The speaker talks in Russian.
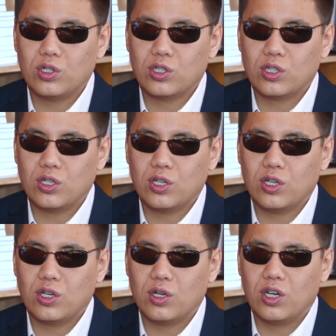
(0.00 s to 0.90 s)

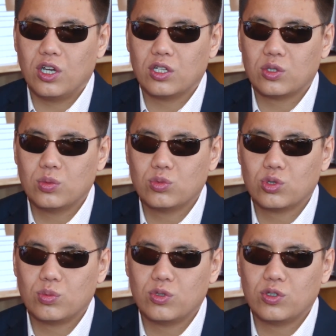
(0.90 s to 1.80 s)
это о том,
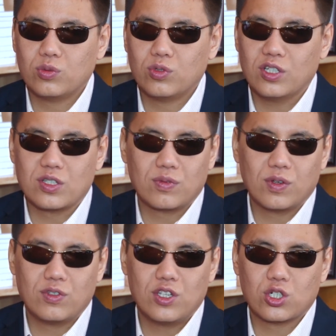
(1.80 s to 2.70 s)
чтобы у нас
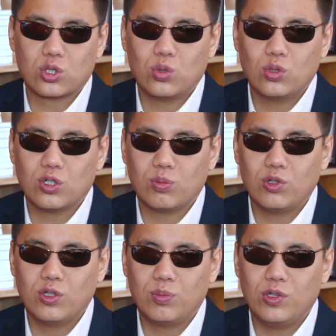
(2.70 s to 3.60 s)
во всех школах
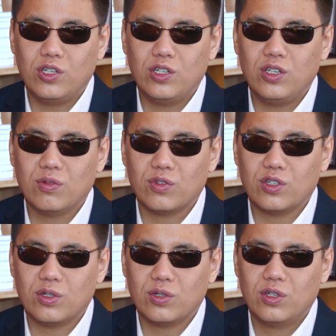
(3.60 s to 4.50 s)
было
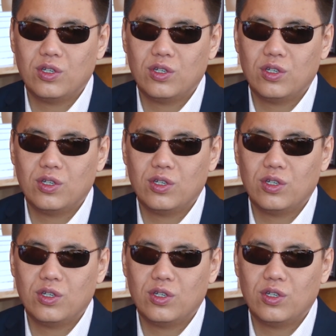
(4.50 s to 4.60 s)
пятидневное